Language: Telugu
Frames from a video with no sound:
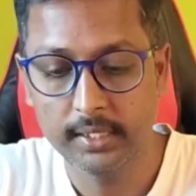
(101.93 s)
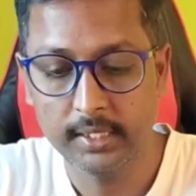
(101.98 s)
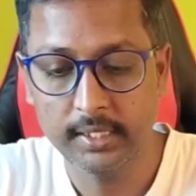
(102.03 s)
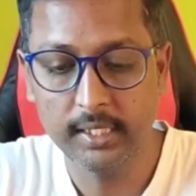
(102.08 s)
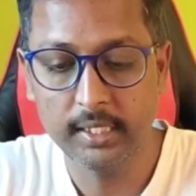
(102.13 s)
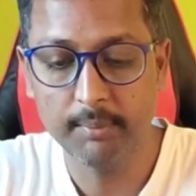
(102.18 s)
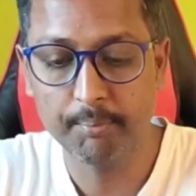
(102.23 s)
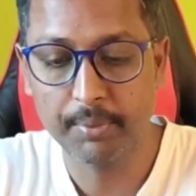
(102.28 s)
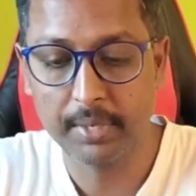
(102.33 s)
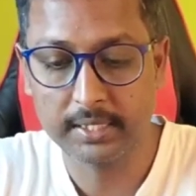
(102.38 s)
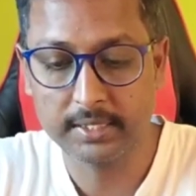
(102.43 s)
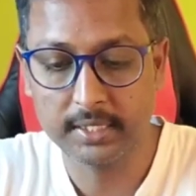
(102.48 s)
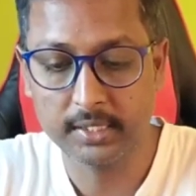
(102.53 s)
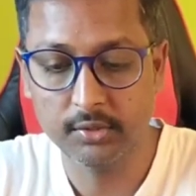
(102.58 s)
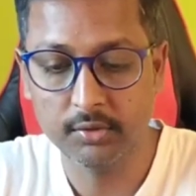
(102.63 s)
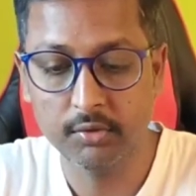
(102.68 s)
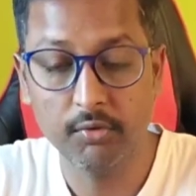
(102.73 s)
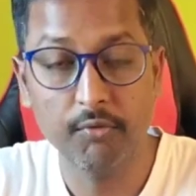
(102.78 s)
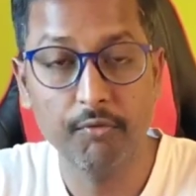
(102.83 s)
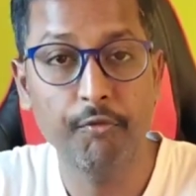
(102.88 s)
ఇది
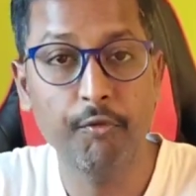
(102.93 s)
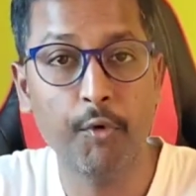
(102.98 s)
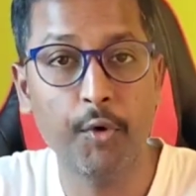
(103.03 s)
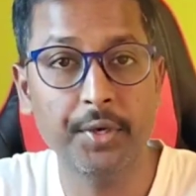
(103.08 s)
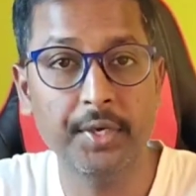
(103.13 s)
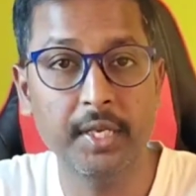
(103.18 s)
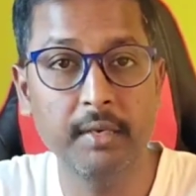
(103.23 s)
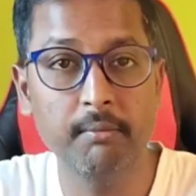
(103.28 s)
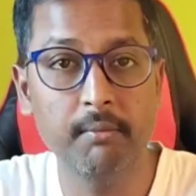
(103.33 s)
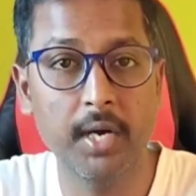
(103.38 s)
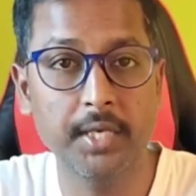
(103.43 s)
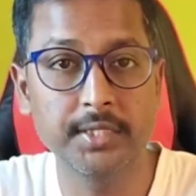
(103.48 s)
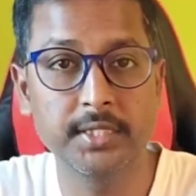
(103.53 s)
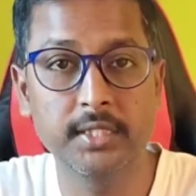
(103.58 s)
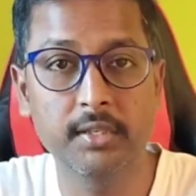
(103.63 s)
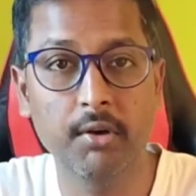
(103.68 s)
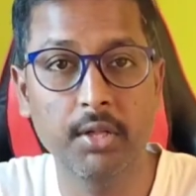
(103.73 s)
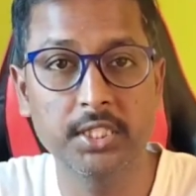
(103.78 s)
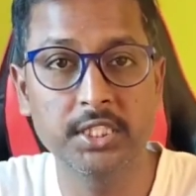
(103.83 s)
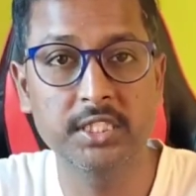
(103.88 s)
ప్రజెంట్ ఫోర్టీన్
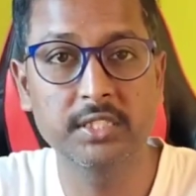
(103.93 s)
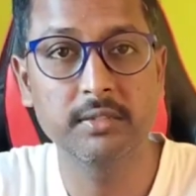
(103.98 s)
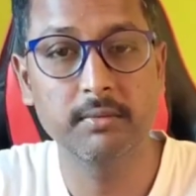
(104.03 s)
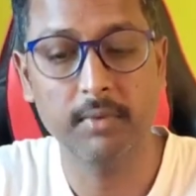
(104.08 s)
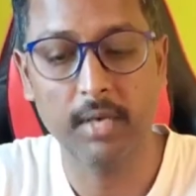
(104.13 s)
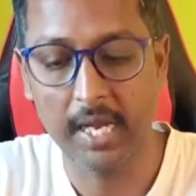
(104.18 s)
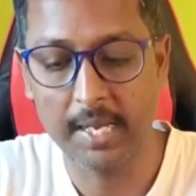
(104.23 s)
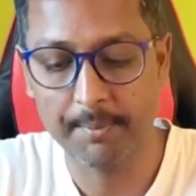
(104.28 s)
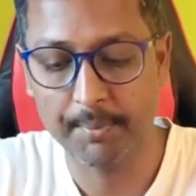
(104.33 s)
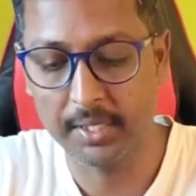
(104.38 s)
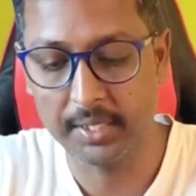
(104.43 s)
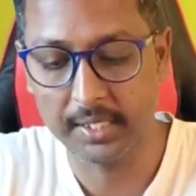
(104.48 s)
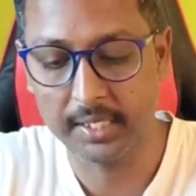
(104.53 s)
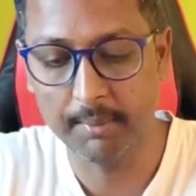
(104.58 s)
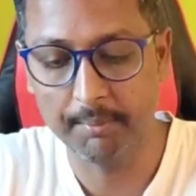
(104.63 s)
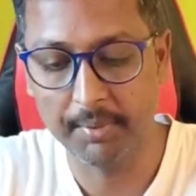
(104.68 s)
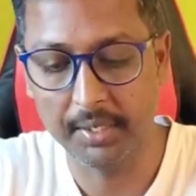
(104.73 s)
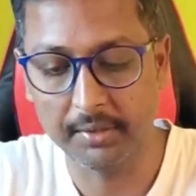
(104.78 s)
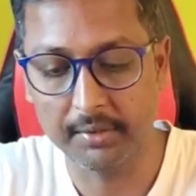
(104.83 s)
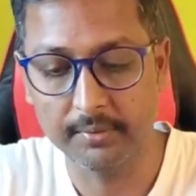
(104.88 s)
మార్జిన్ కాల్స్ అయిపోయింది
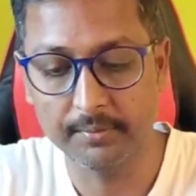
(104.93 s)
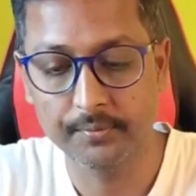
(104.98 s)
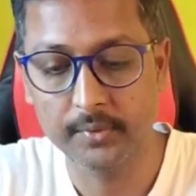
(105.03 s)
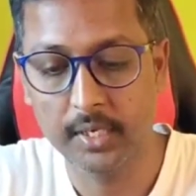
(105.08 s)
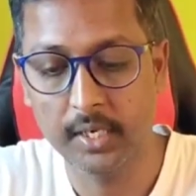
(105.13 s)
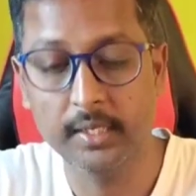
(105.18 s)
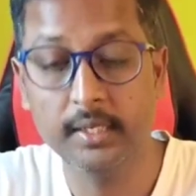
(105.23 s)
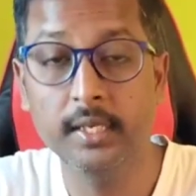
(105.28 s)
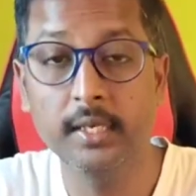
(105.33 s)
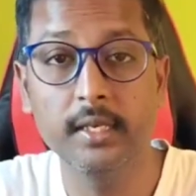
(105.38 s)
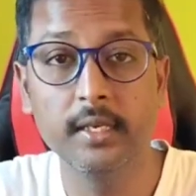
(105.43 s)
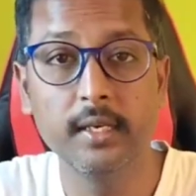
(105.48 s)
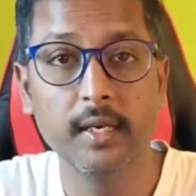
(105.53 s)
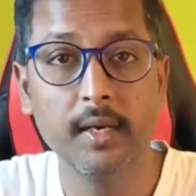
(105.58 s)
కంప్లీట్ అంటే